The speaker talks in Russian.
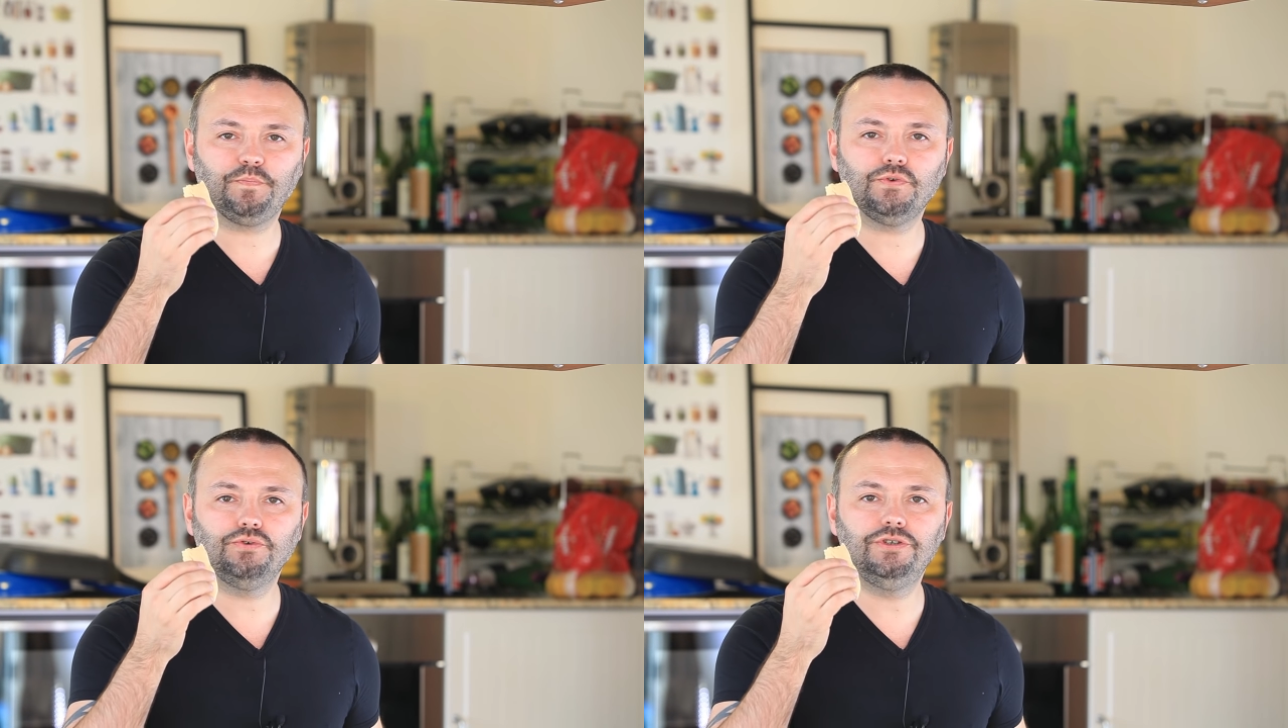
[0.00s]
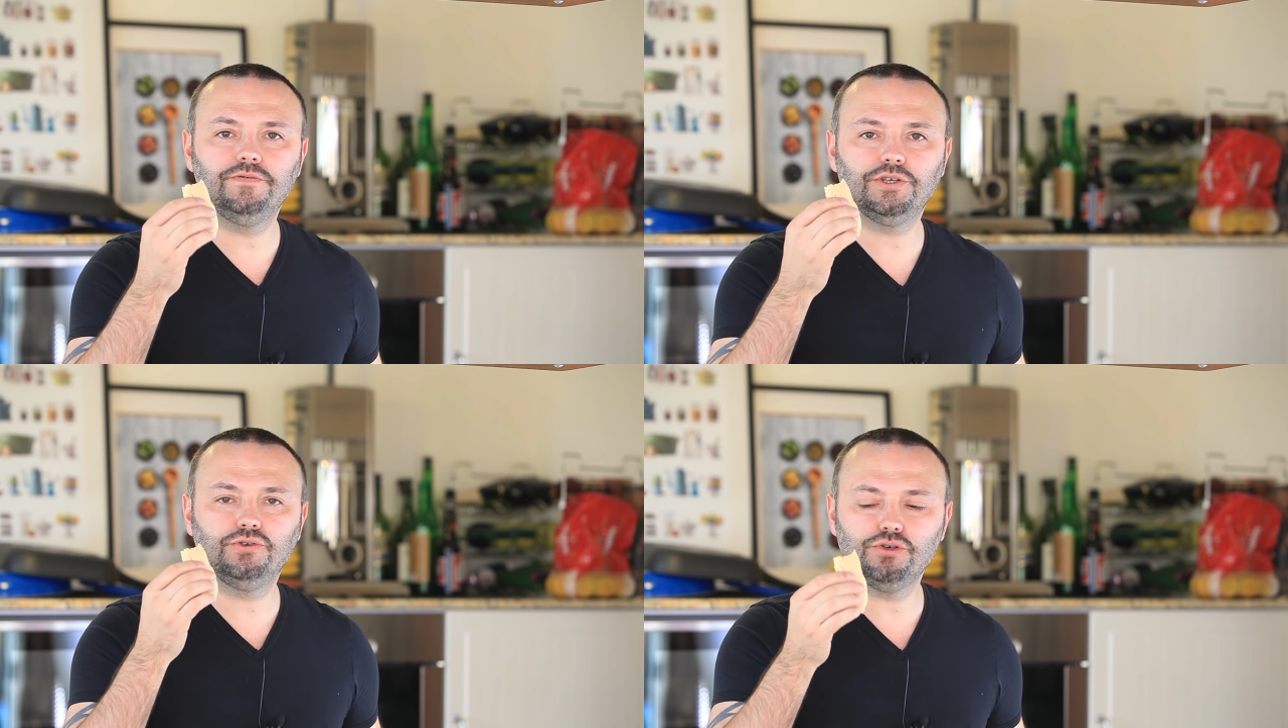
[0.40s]
Очень
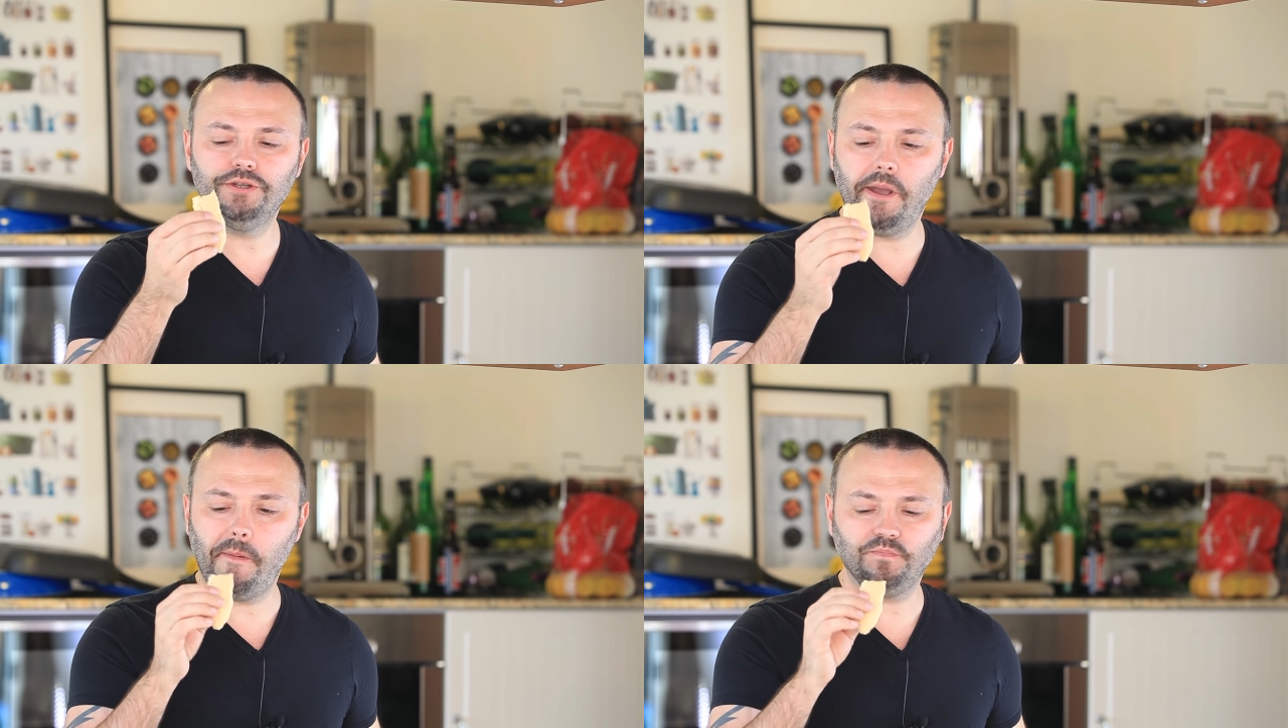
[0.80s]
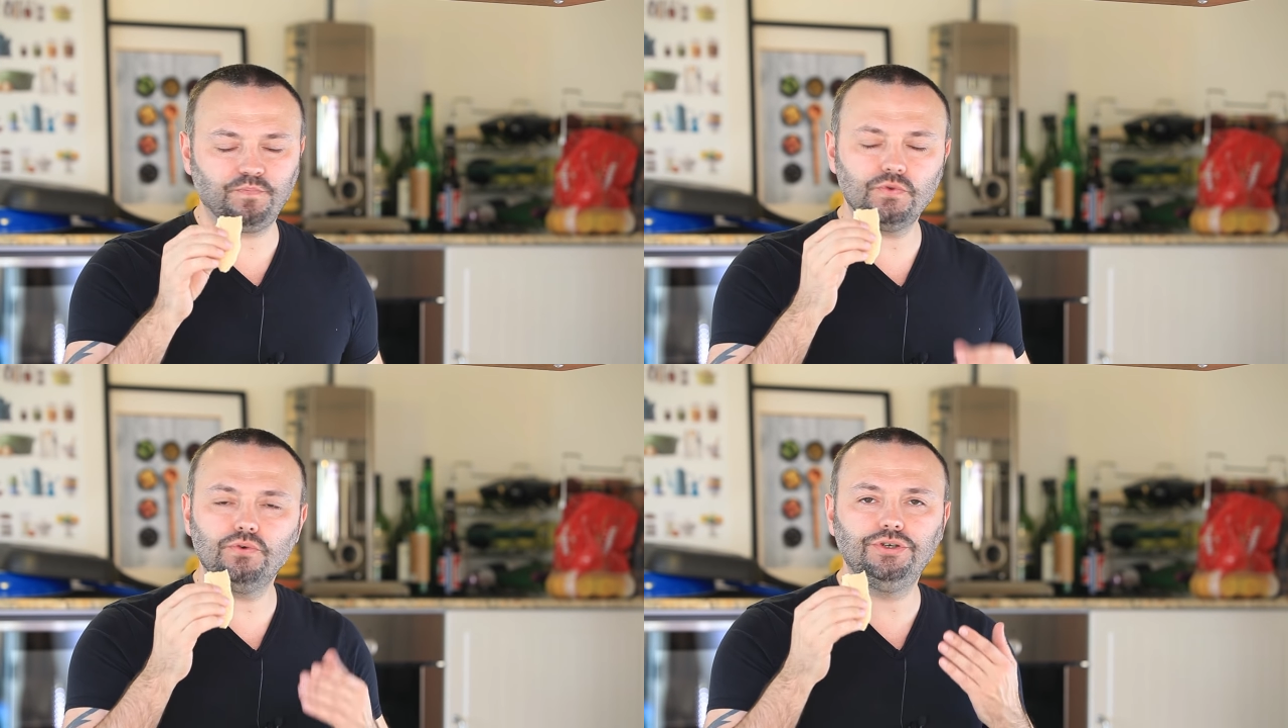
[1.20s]
воздушная,
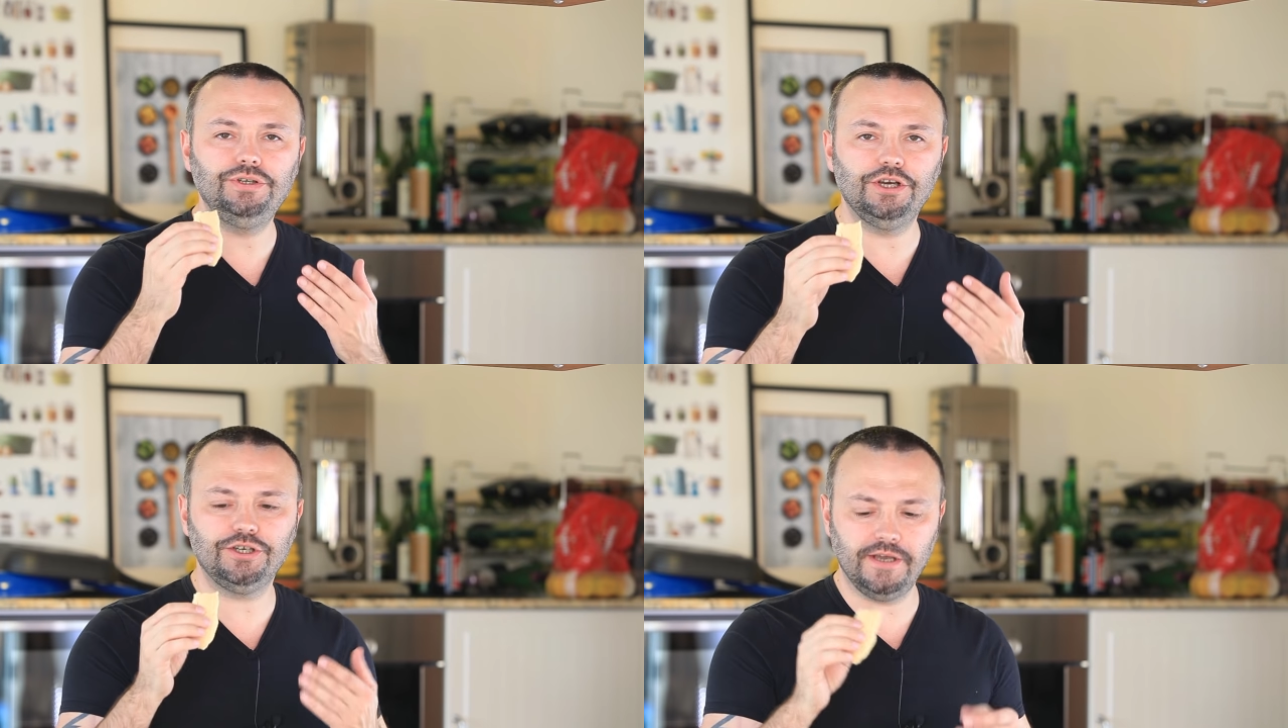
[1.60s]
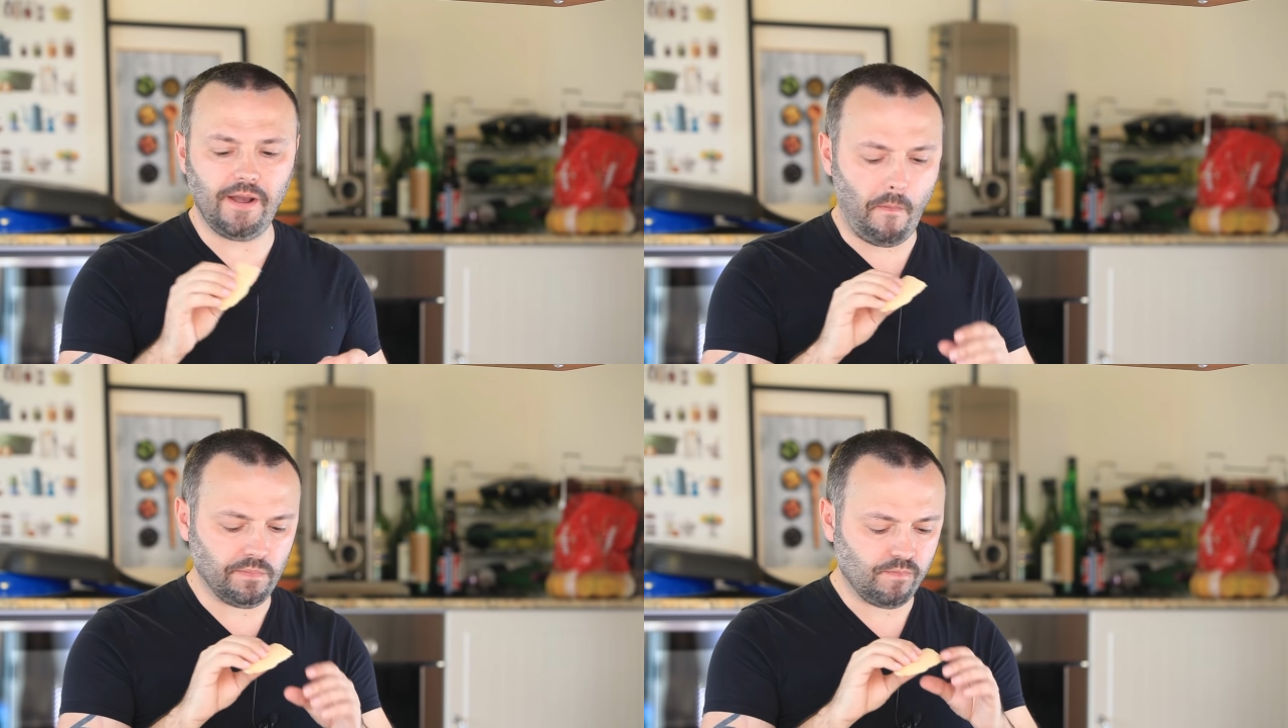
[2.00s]
очень нежная,